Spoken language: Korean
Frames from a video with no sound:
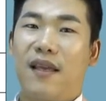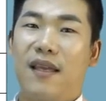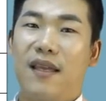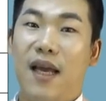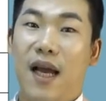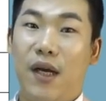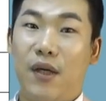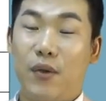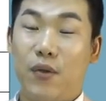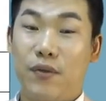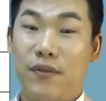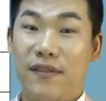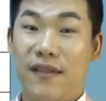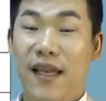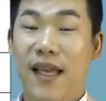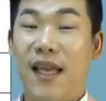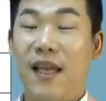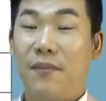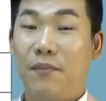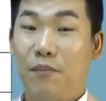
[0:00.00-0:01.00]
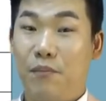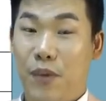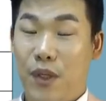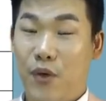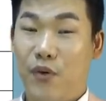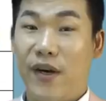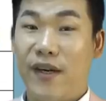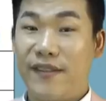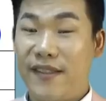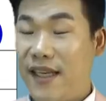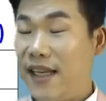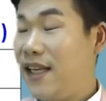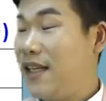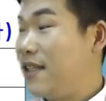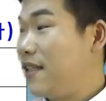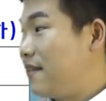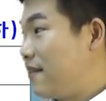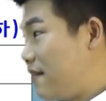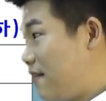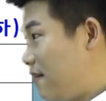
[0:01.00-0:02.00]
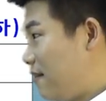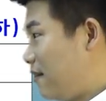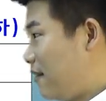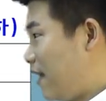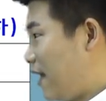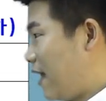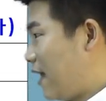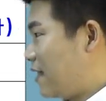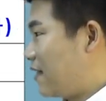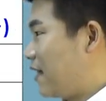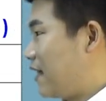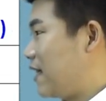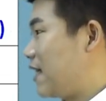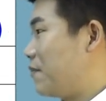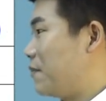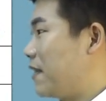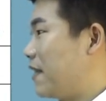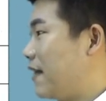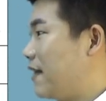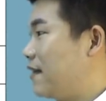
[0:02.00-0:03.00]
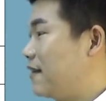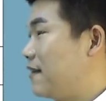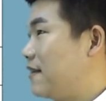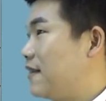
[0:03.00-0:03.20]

양도세, 비과세, 특례에 해당이 됩니다.